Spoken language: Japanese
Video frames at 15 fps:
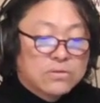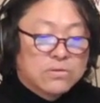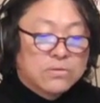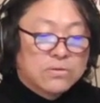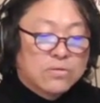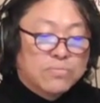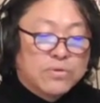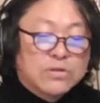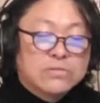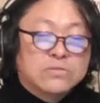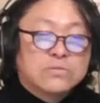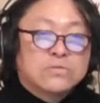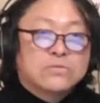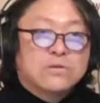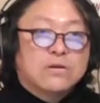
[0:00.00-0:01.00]
この六本木
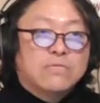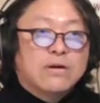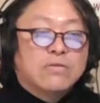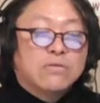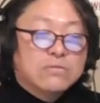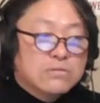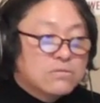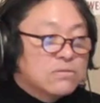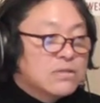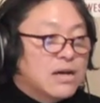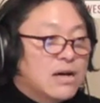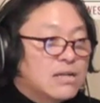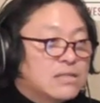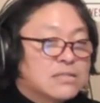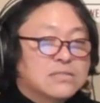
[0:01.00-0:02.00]
純情派は本当に
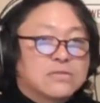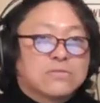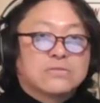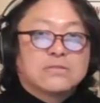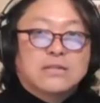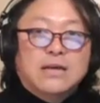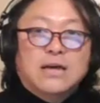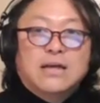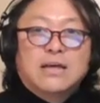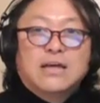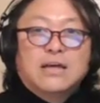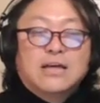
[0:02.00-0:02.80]
アーティストとしてね、